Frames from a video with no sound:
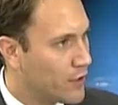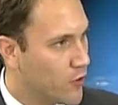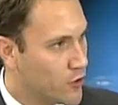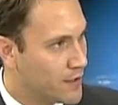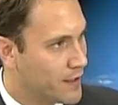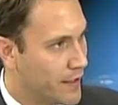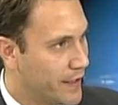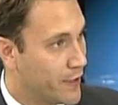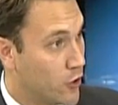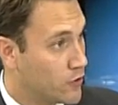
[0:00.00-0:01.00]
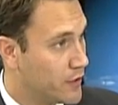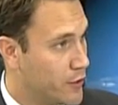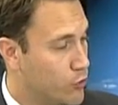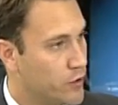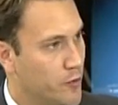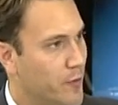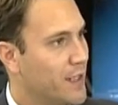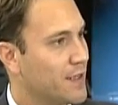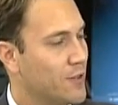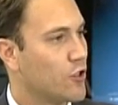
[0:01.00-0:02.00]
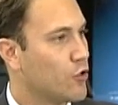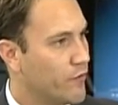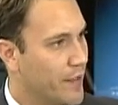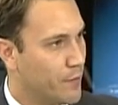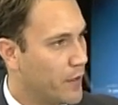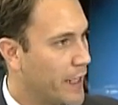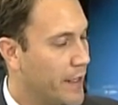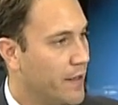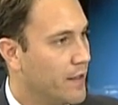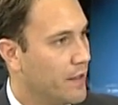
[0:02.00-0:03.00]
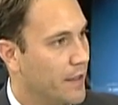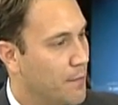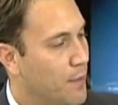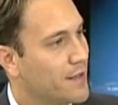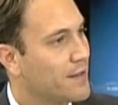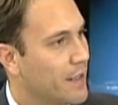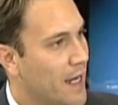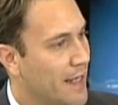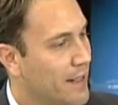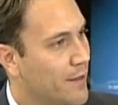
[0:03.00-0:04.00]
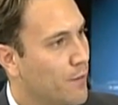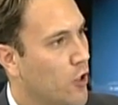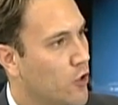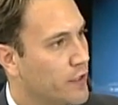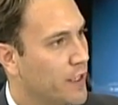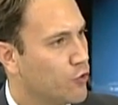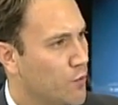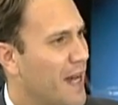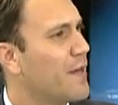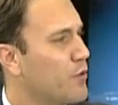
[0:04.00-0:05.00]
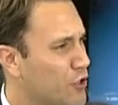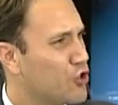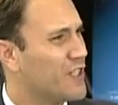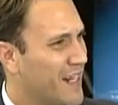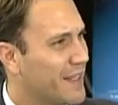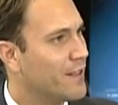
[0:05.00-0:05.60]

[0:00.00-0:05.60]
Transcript: le vostre rotte negli ultimi sì. mesi, adesso a novembre eh, partirà il Bologna-Dubai, poi ci sarà anche